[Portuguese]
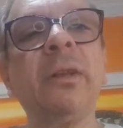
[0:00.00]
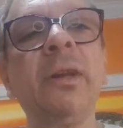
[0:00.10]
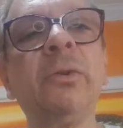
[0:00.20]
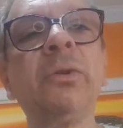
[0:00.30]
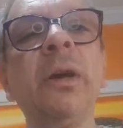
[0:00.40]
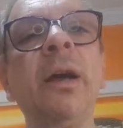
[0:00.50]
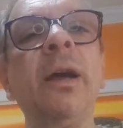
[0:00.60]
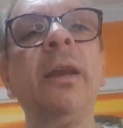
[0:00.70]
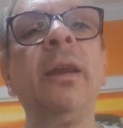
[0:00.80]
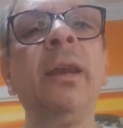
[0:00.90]
de Deus
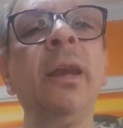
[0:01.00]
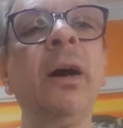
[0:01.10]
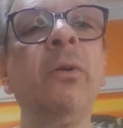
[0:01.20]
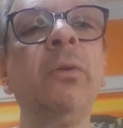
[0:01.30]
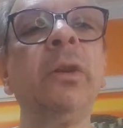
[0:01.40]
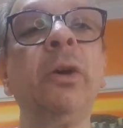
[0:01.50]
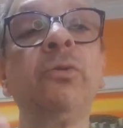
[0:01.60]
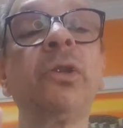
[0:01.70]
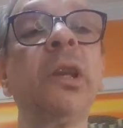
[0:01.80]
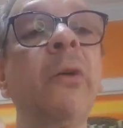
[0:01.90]
não,
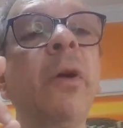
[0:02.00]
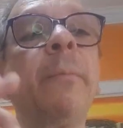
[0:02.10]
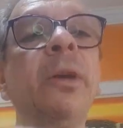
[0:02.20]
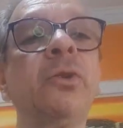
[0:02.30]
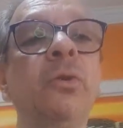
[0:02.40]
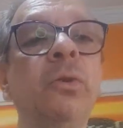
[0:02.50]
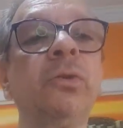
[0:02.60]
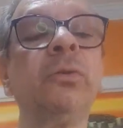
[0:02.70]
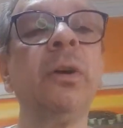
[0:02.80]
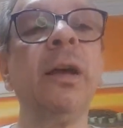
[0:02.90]
Deus não é
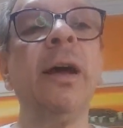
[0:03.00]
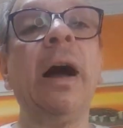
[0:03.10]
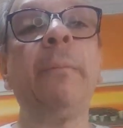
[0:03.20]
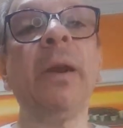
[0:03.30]
mentiroso. A